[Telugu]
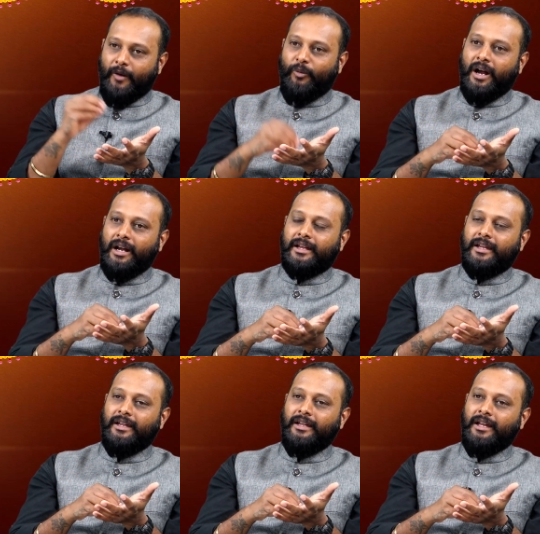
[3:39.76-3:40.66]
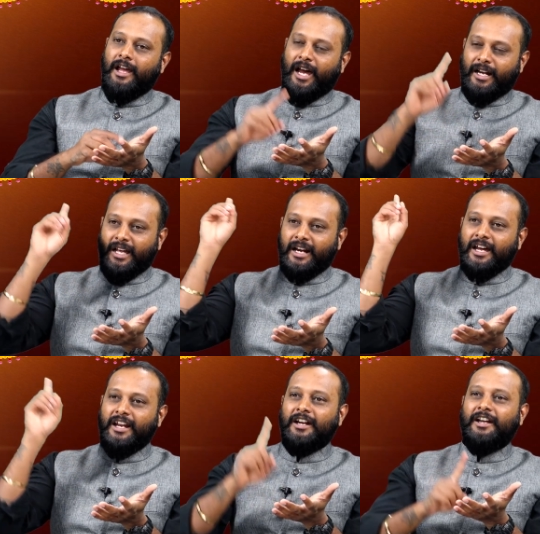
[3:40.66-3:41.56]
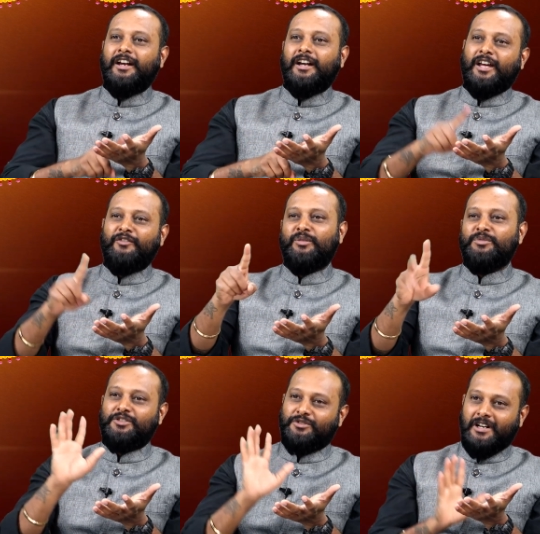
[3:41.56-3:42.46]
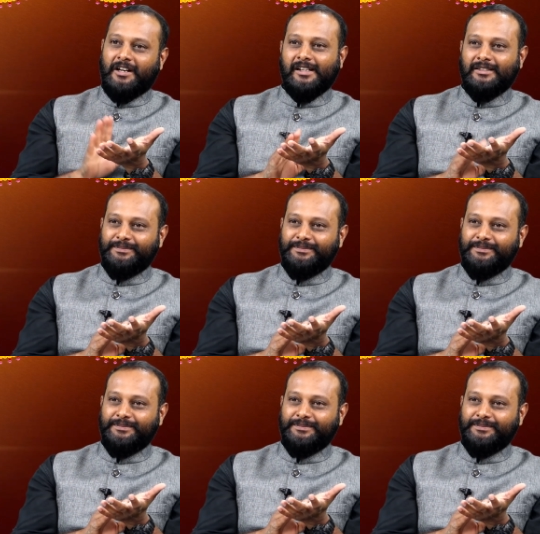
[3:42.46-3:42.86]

వాళ్ళకి నరకానికి టికెట్ కన్ఫర్మ్ చేసుకున్నట్టే